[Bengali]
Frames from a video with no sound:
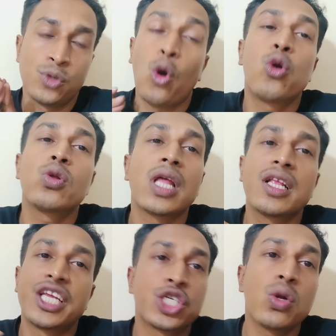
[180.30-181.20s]
কখনো তারা
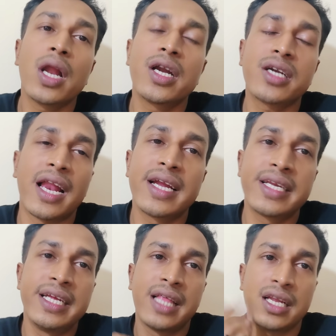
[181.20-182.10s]
দেড়শো রানের টার্গেট
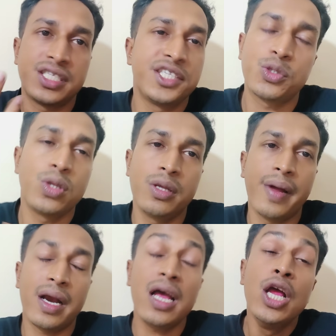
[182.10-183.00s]
কি তারা চেস করতে
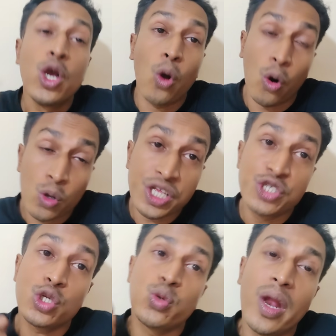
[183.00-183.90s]
পারে না কখনো
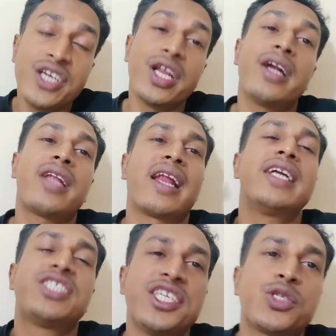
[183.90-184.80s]
তিনশো চুয়াল্লিশ রানের
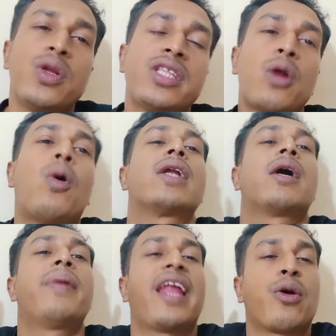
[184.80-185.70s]
টার্গেট চেস করে তারা ওয়ার্ল্ড
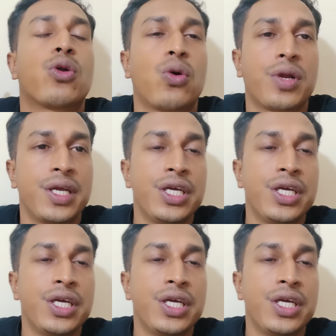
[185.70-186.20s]
কাপে রেকর্ড করে